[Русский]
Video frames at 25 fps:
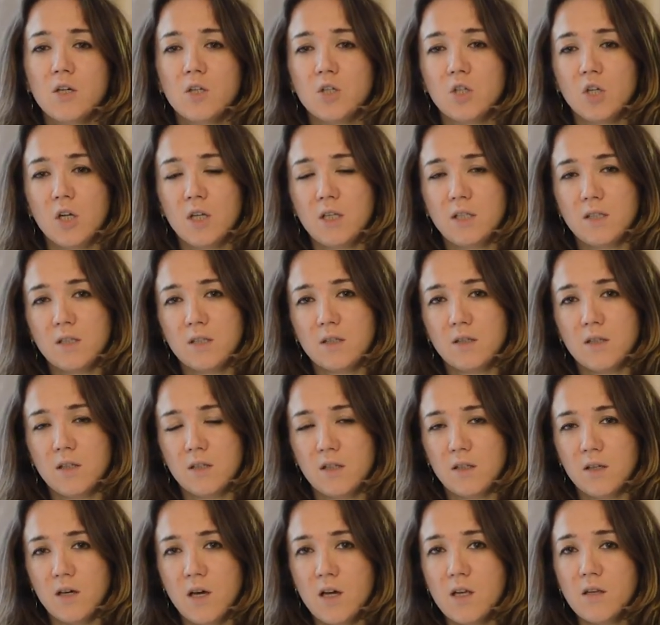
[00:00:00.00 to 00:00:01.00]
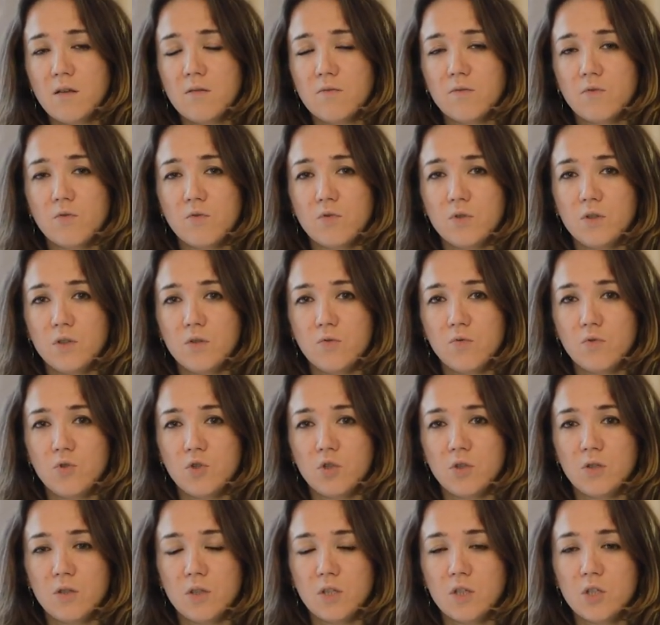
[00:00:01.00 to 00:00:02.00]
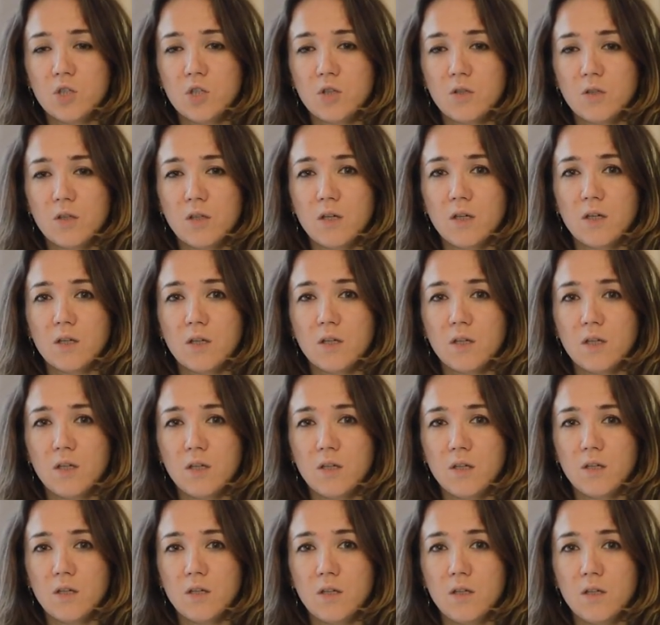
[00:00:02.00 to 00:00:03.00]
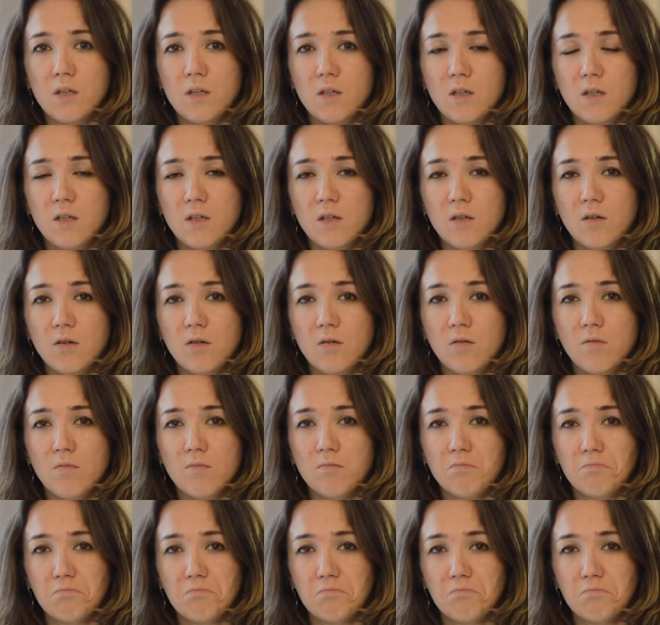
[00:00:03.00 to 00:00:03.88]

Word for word: Железистая ткань в груди очень нежная и